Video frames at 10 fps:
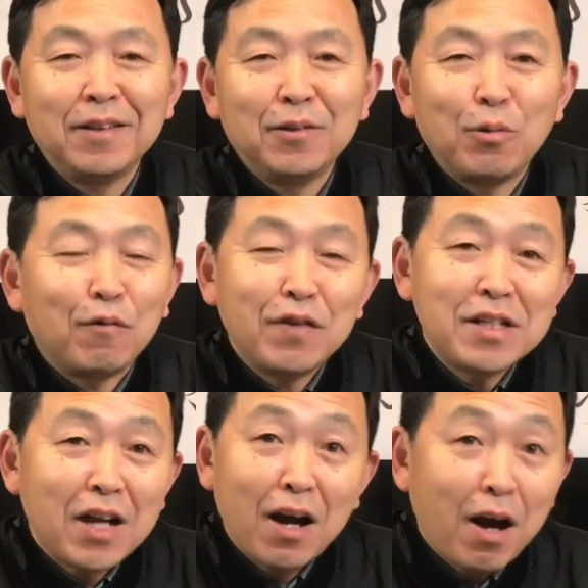我非
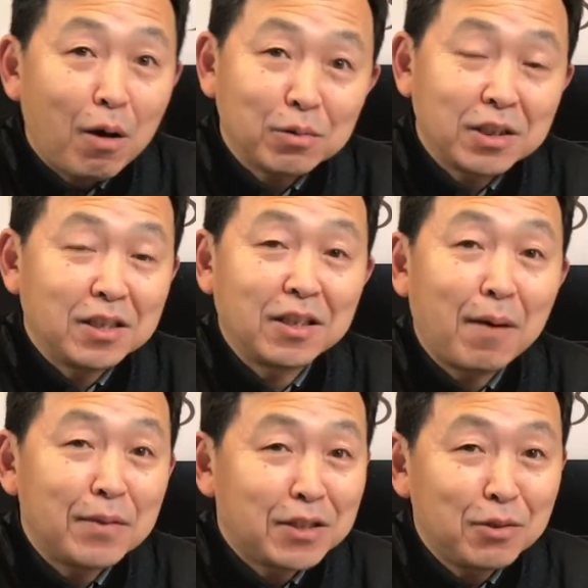常好奇，他
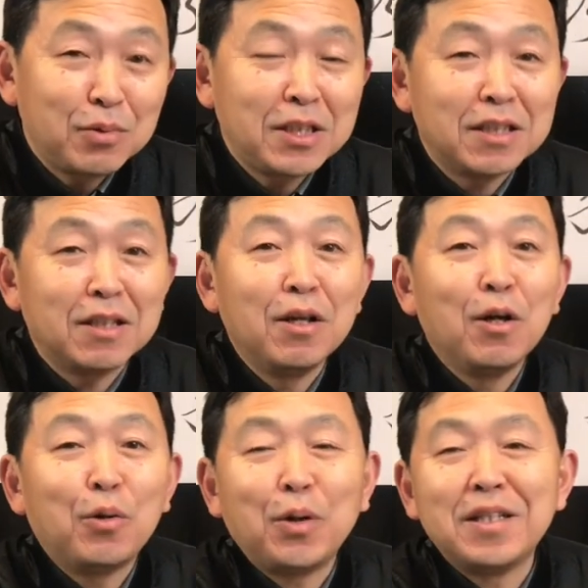们究竟
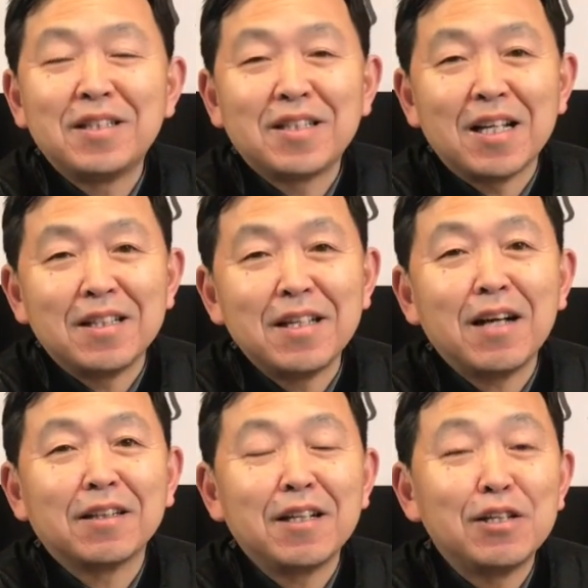会以怎
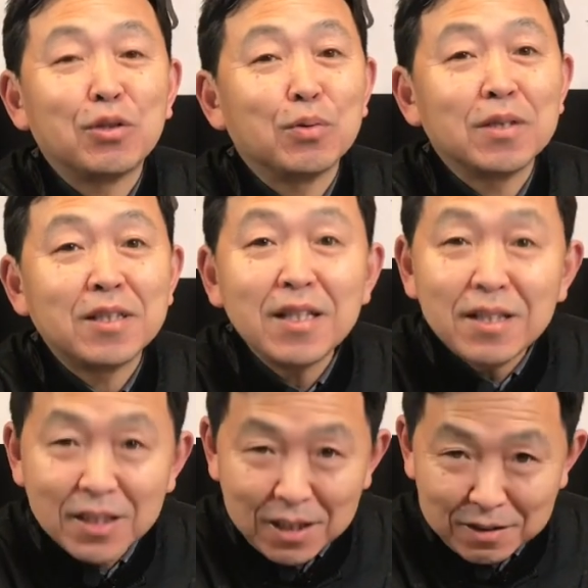样的一种心
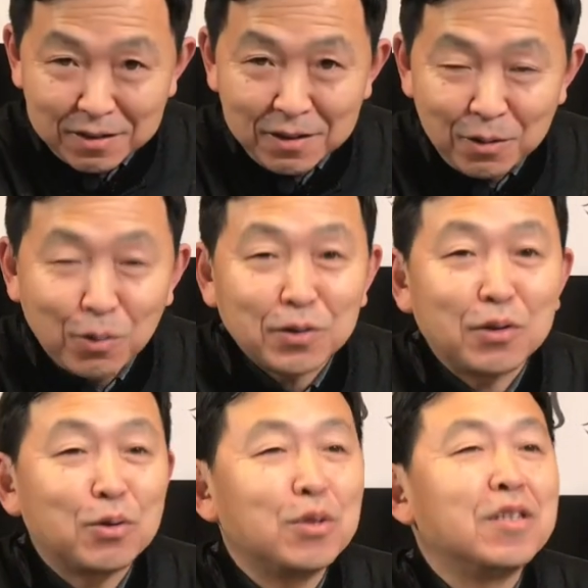情，或者
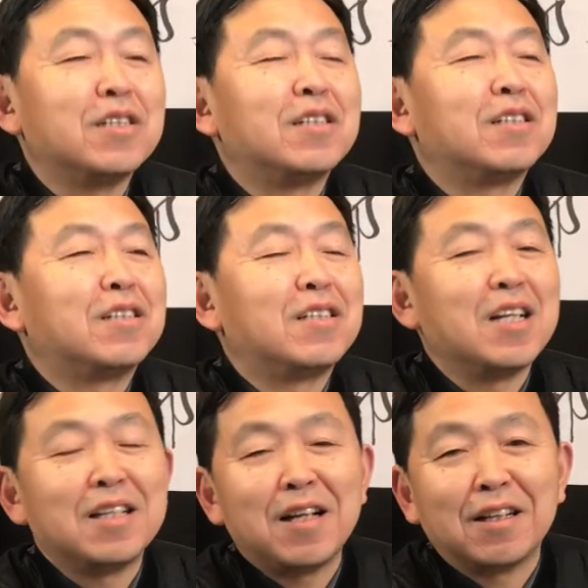说，是怎
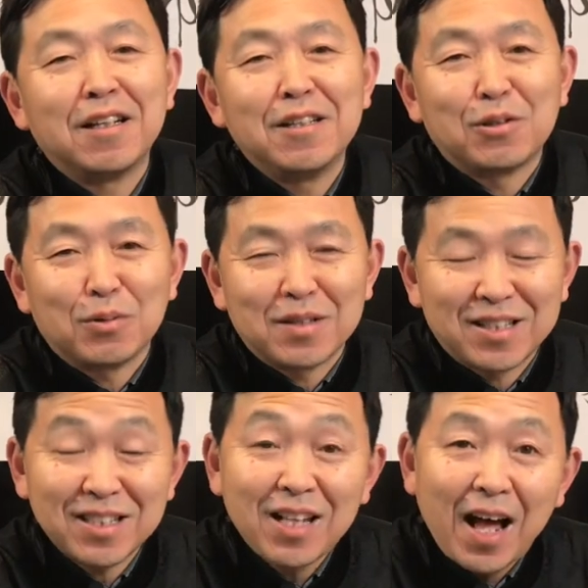样的一种
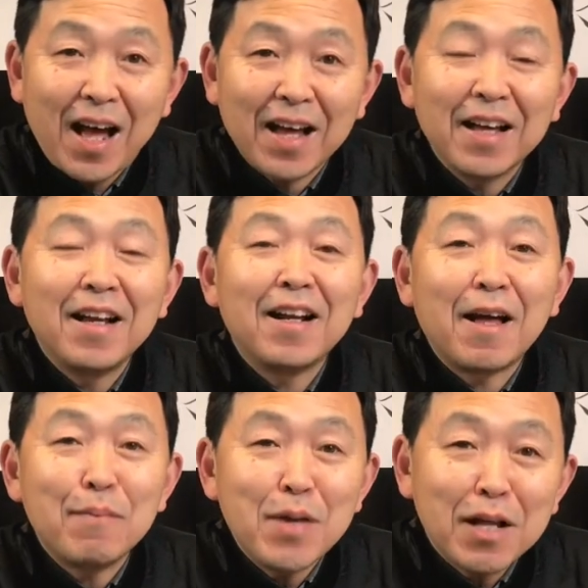姿态
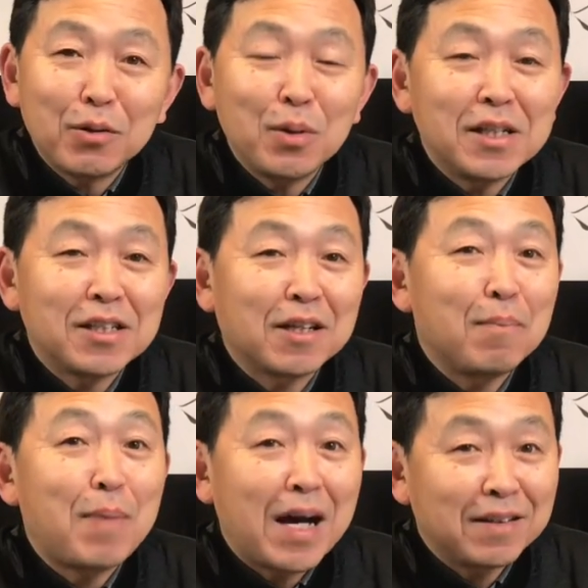来面对这个
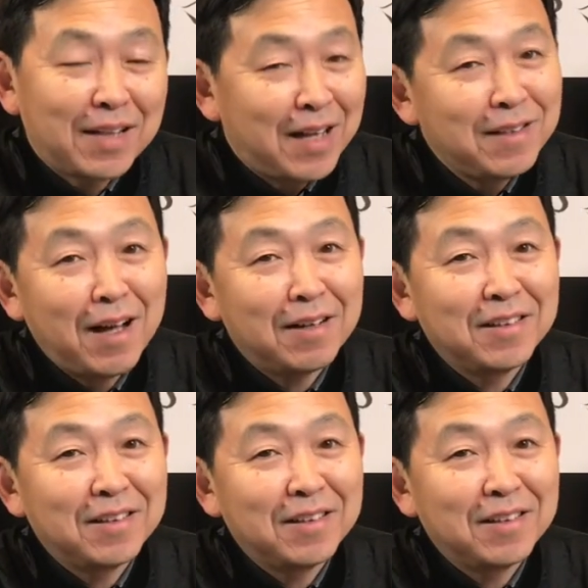榜单呢？